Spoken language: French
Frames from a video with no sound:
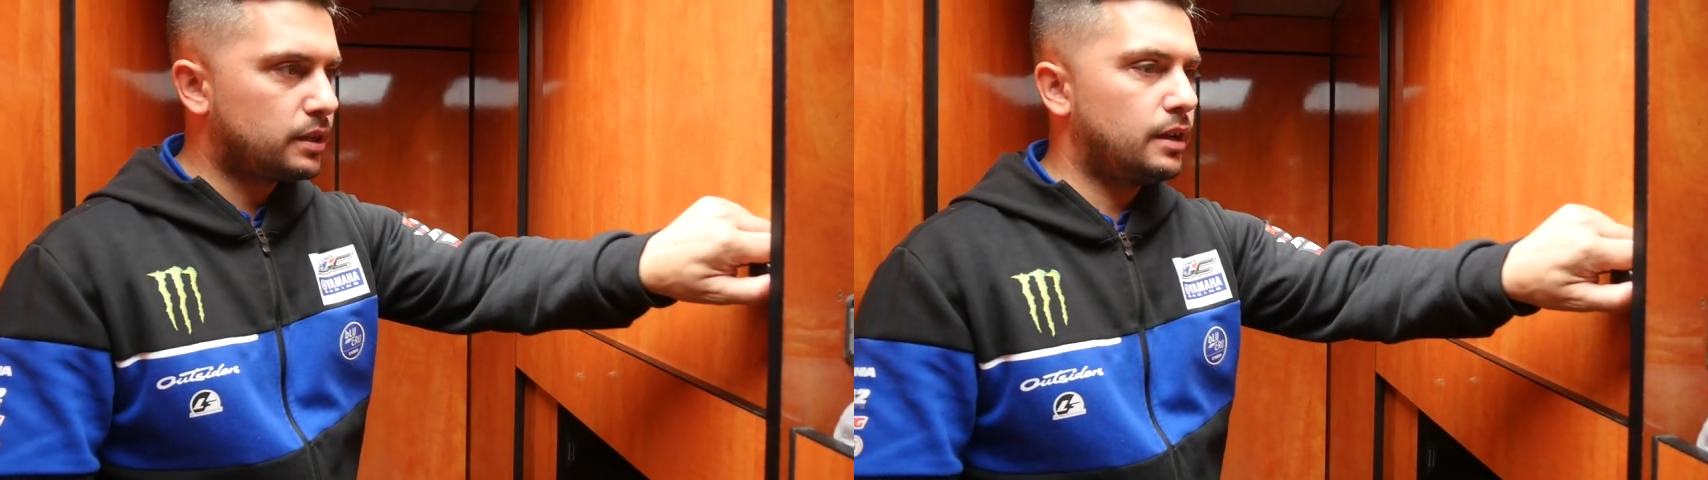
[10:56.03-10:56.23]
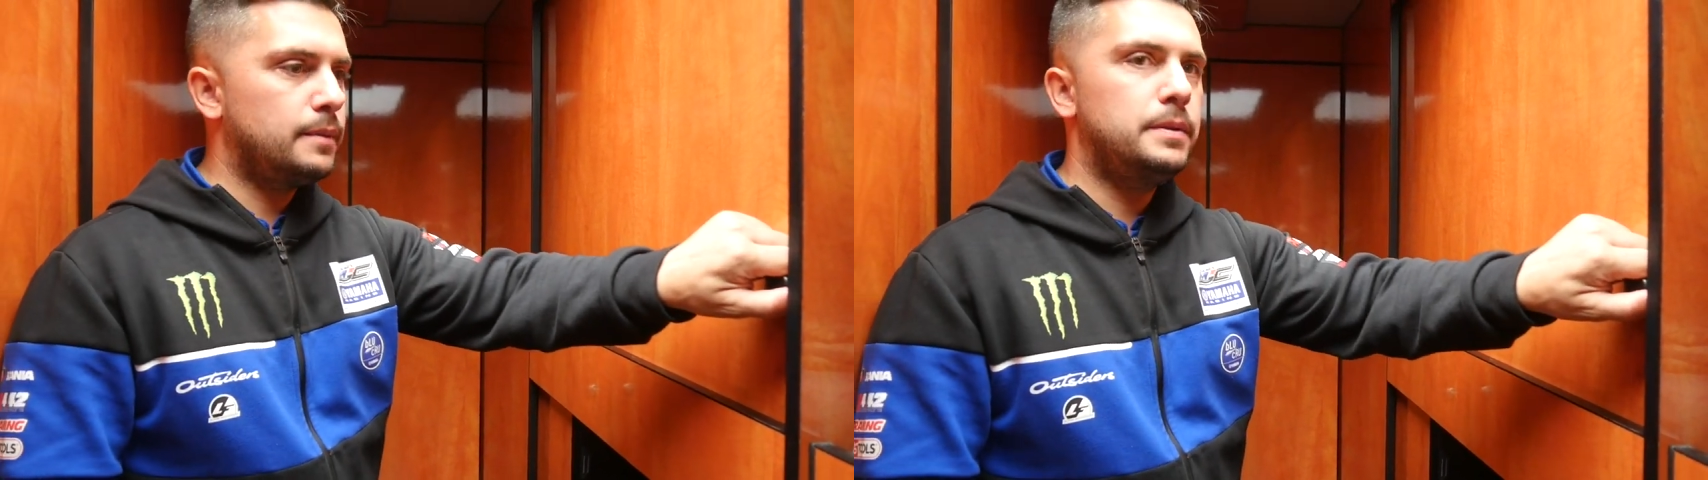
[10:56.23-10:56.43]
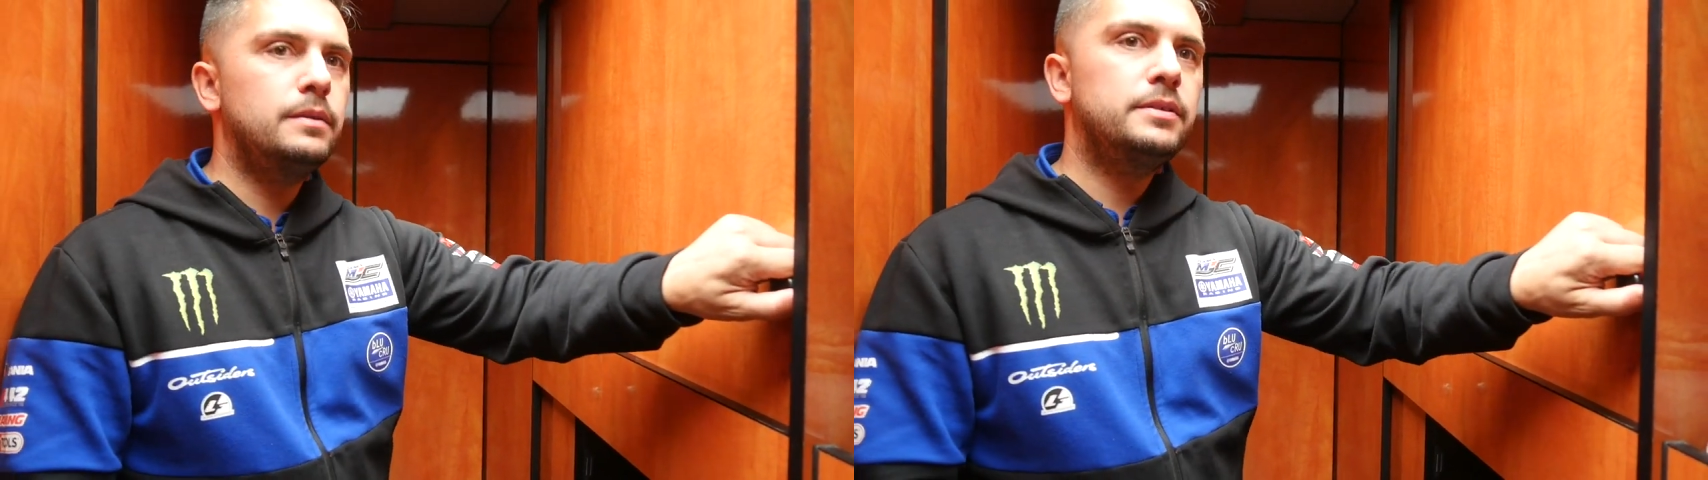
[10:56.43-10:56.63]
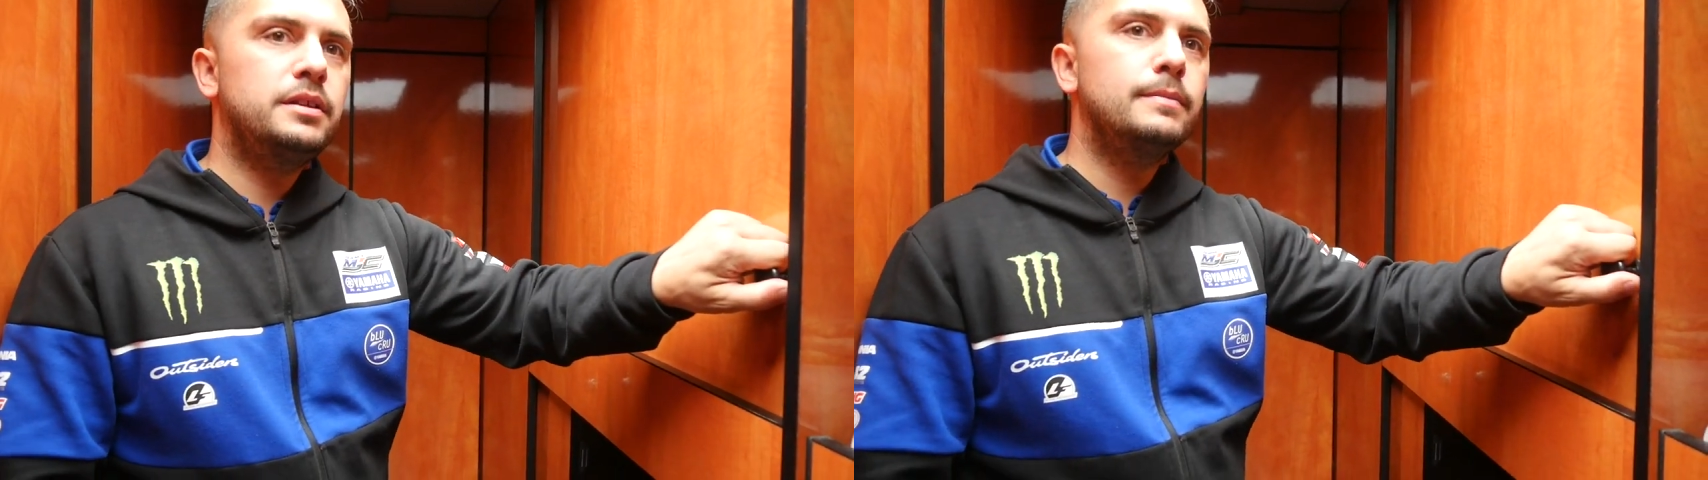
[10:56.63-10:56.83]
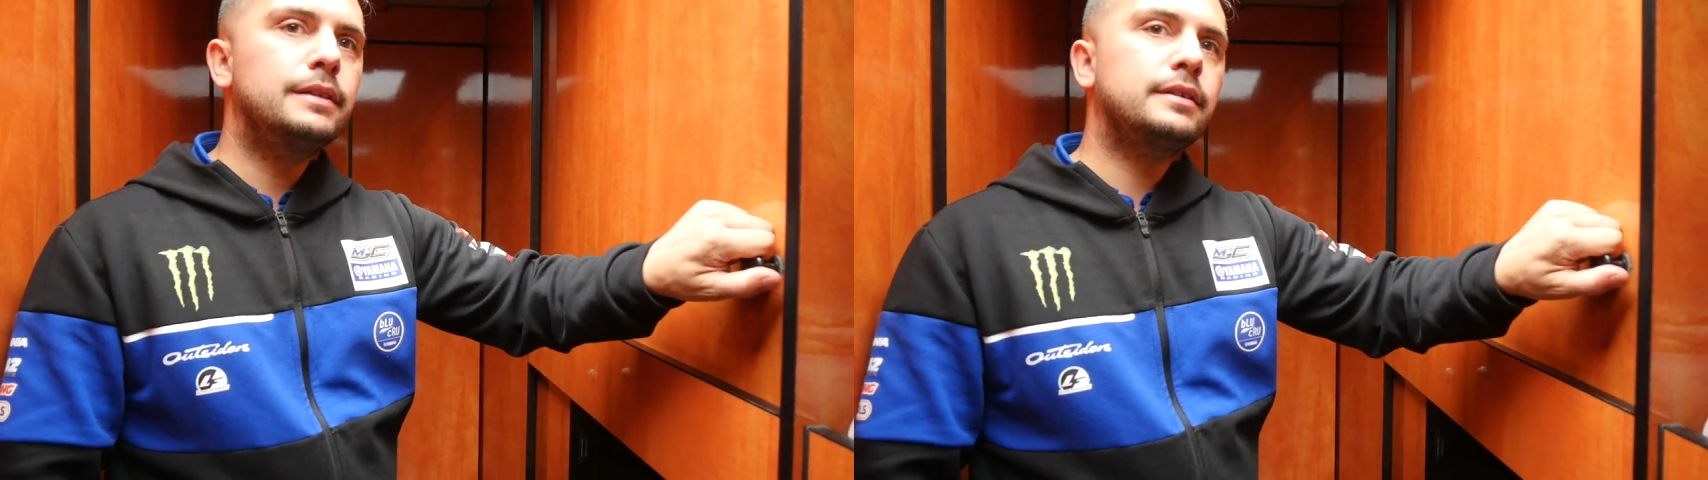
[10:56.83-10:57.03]
Et puis si
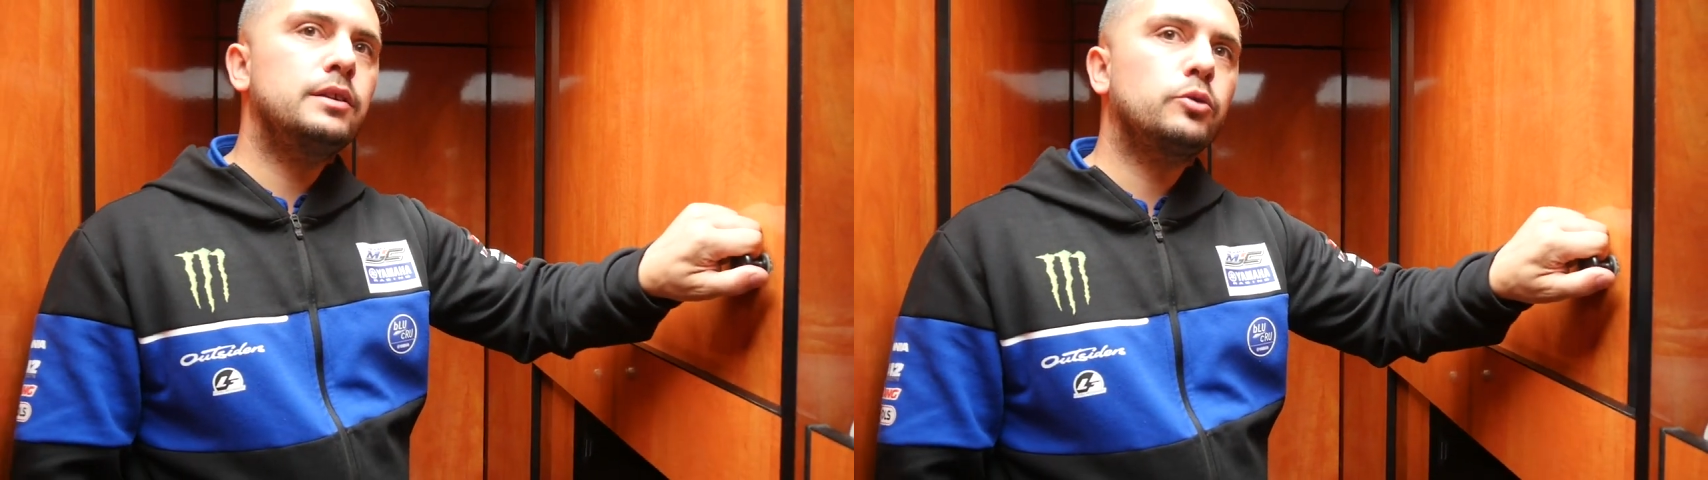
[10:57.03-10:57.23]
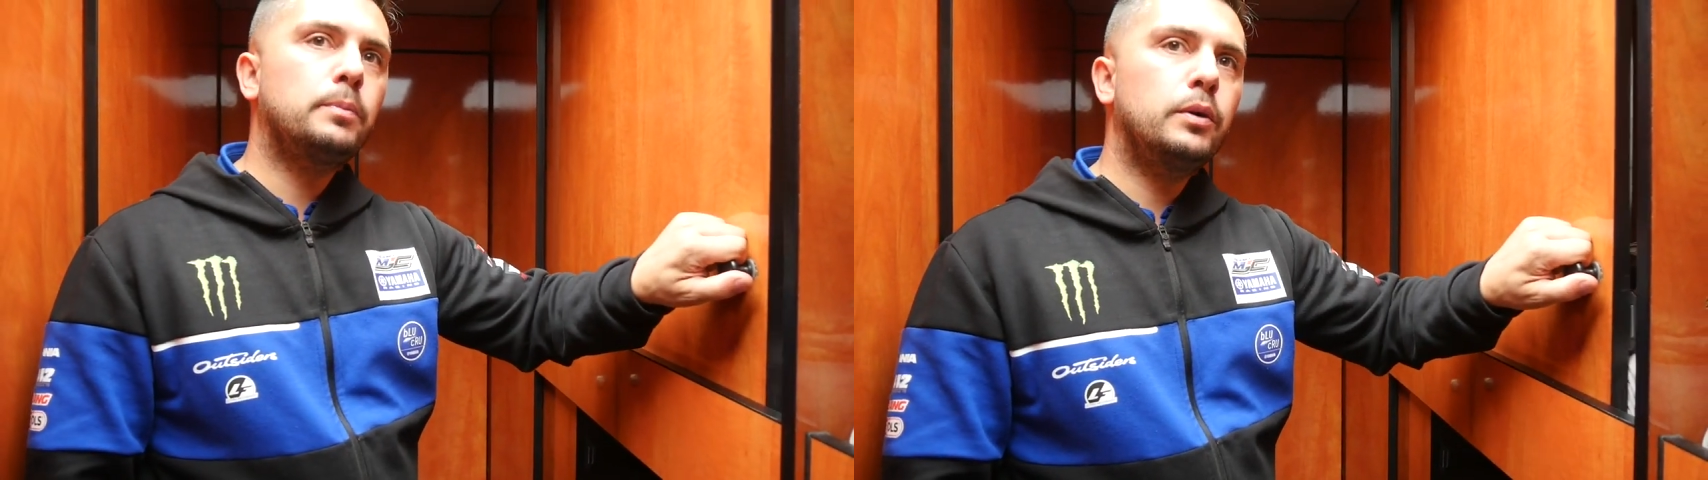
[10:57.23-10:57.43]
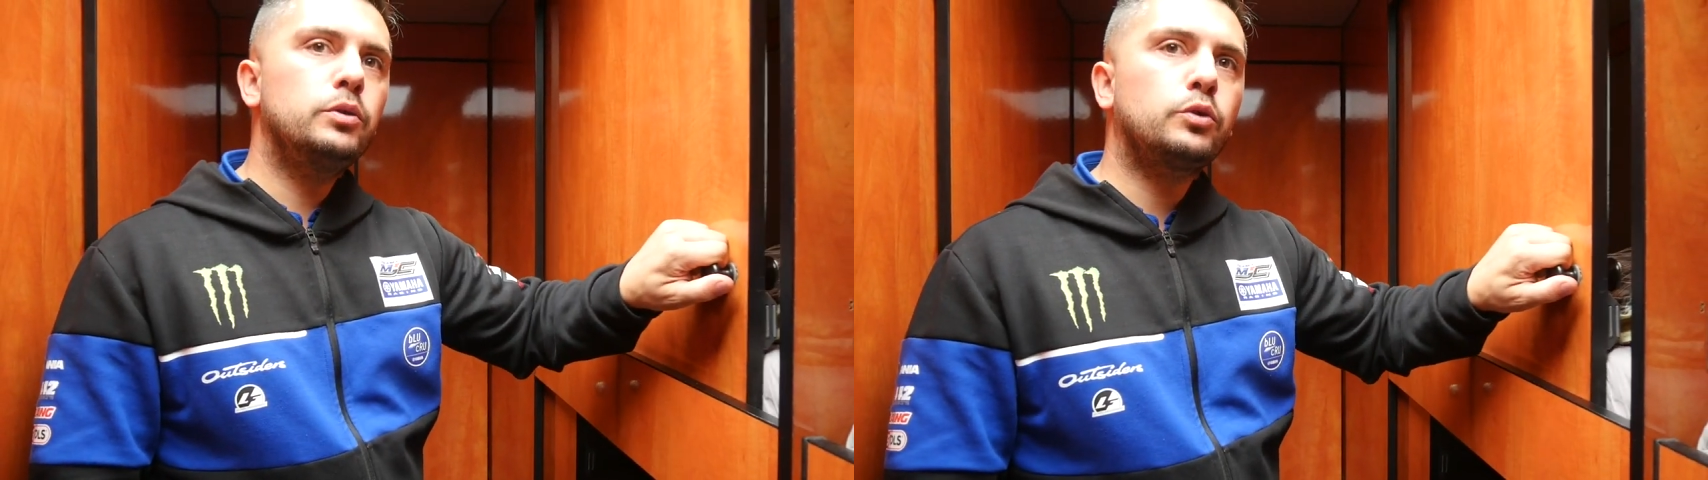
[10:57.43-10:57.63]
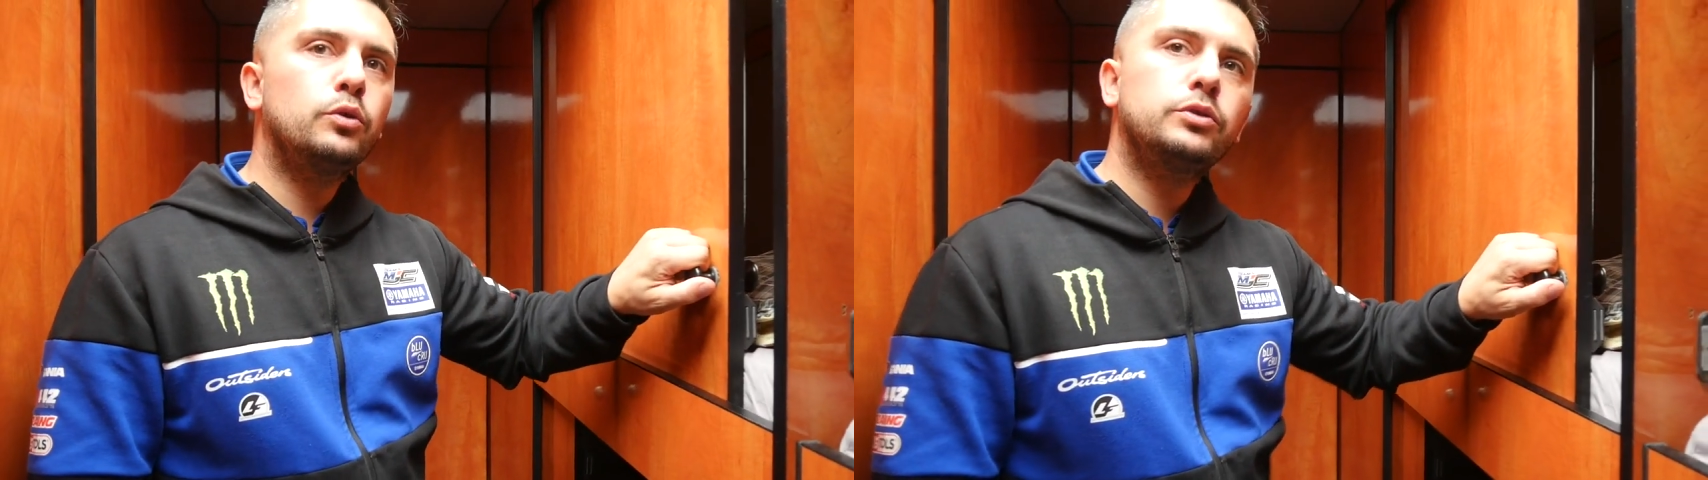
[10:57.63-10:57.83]
le matin, ils n'ont pas eu trop